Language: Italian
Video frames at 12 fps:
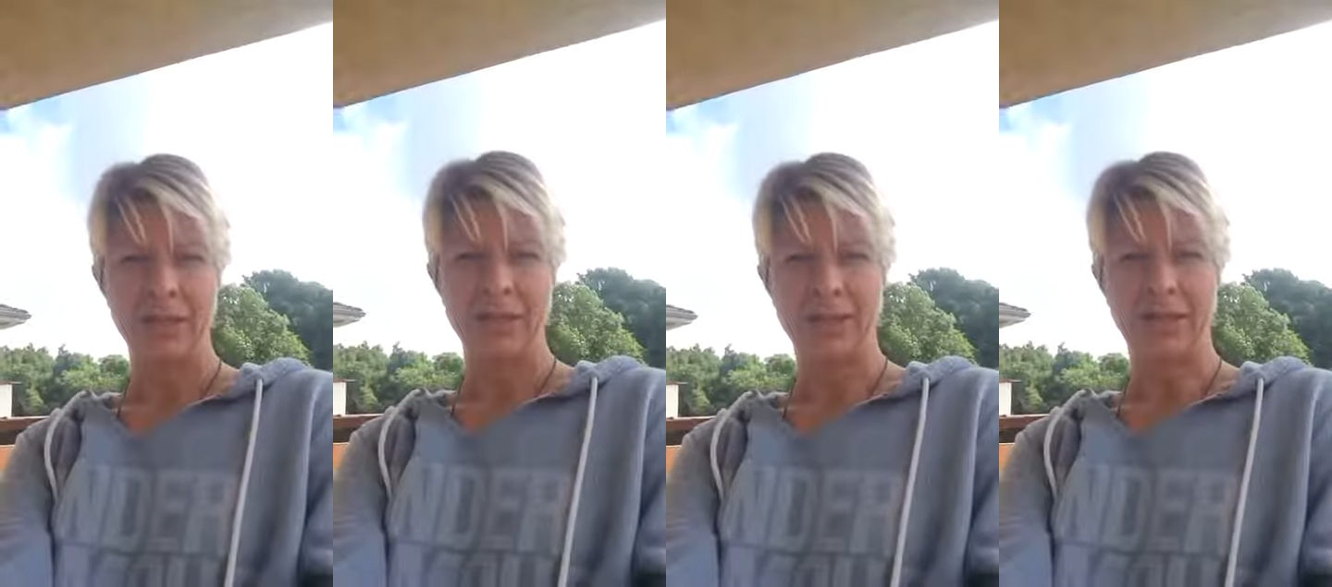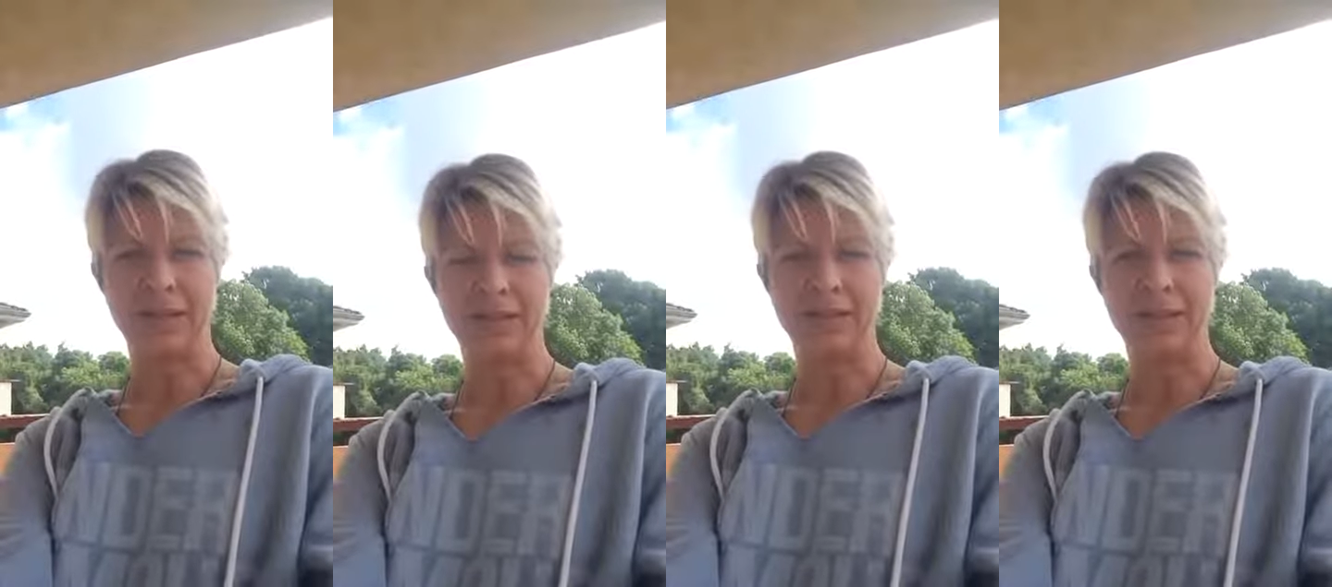
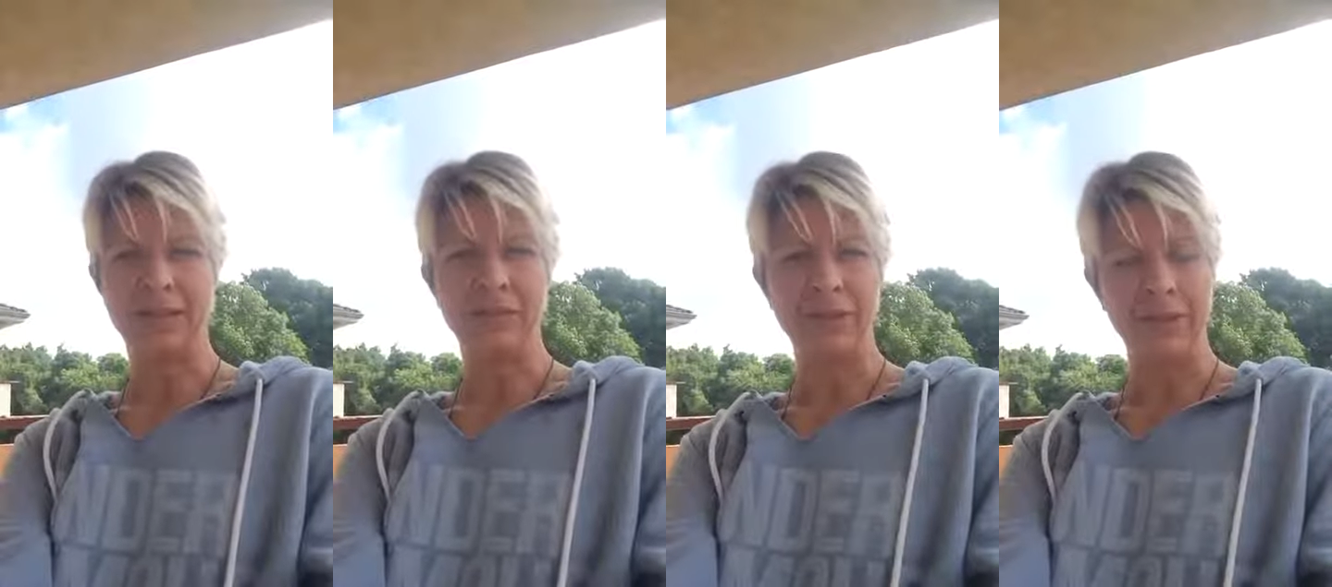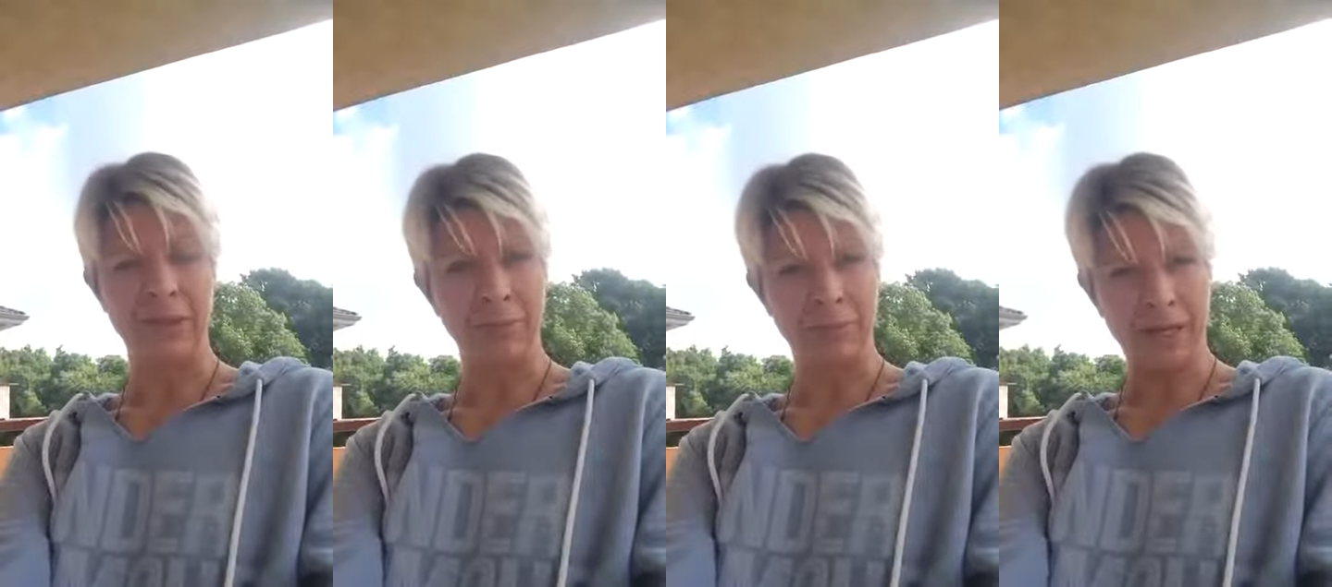si tratta di
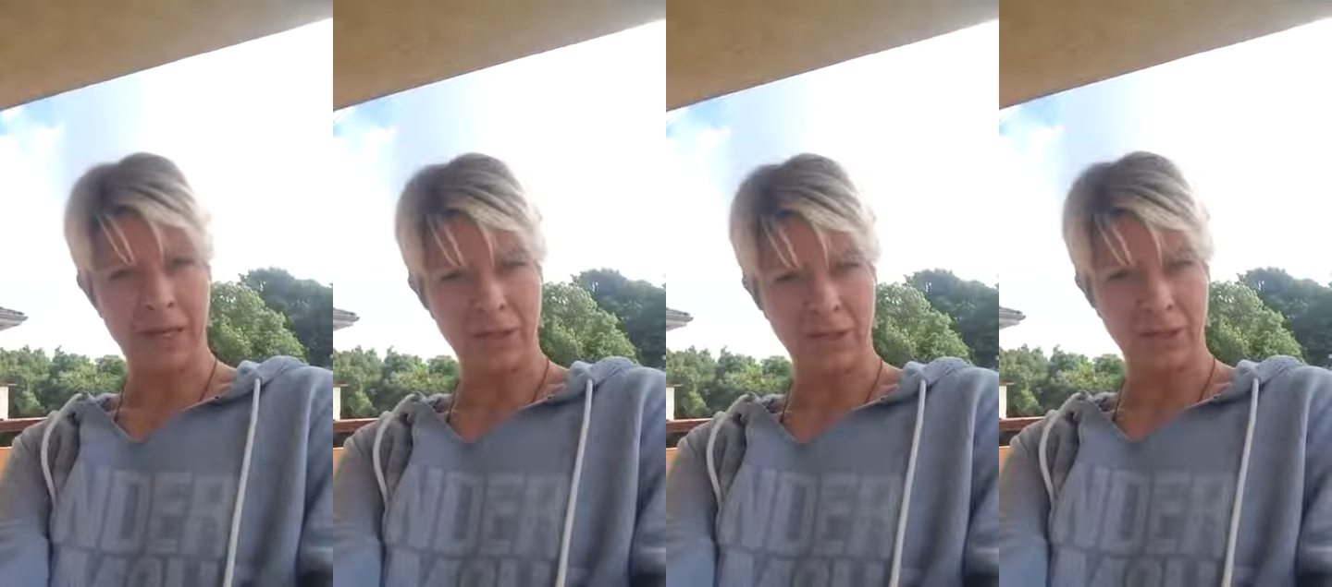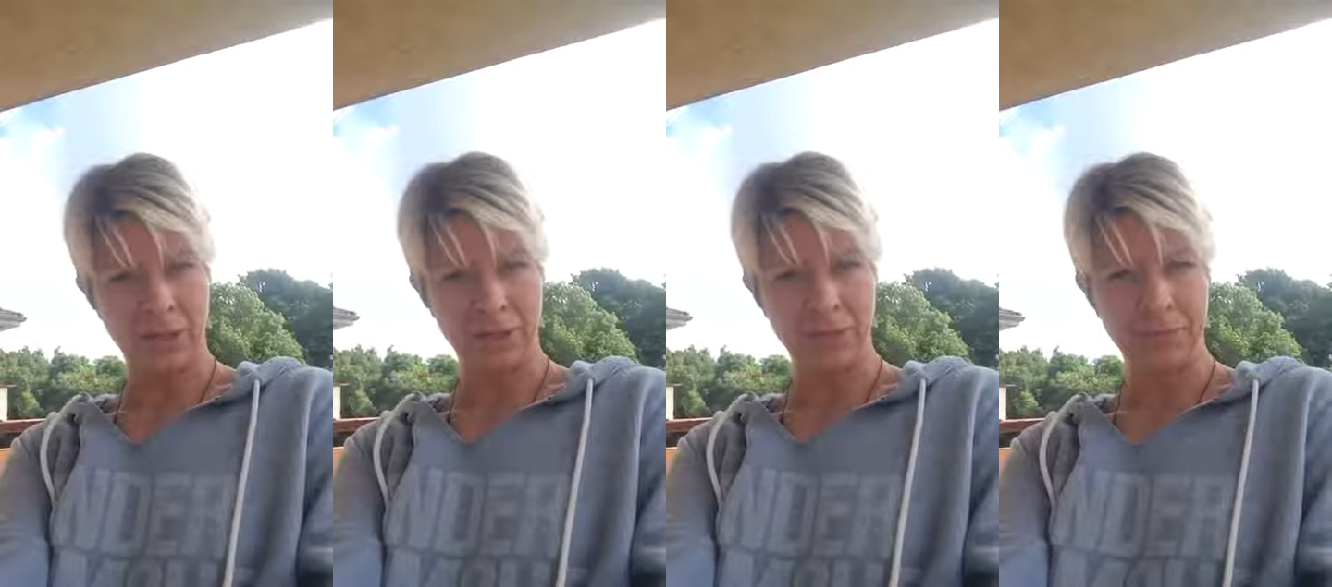vedere
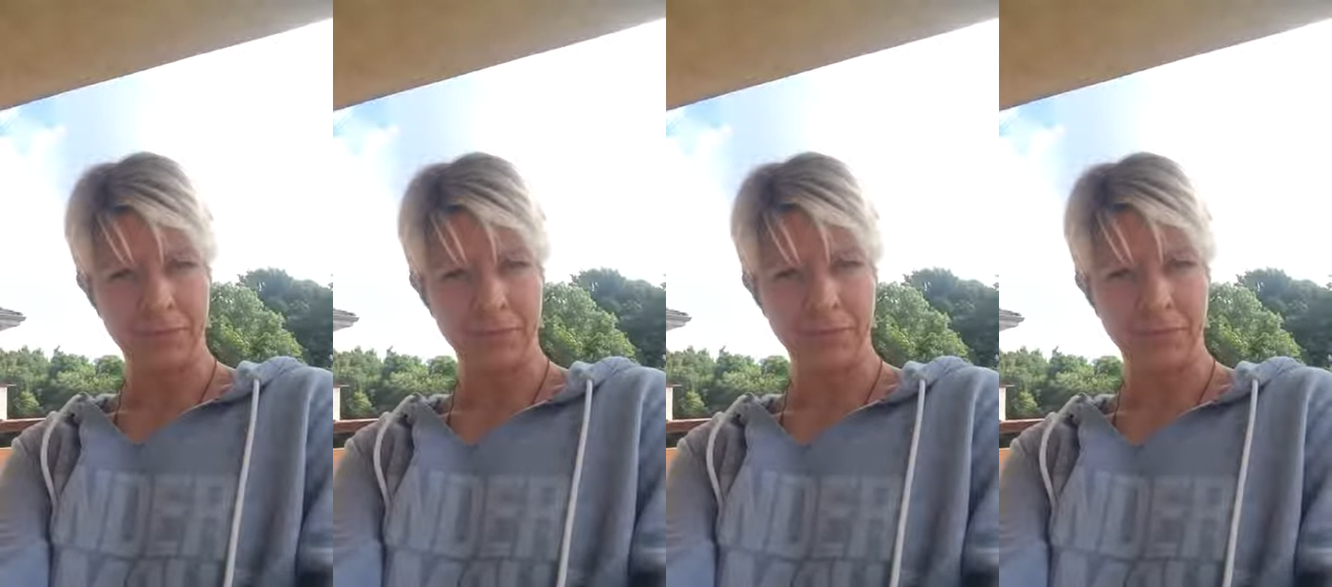immagini,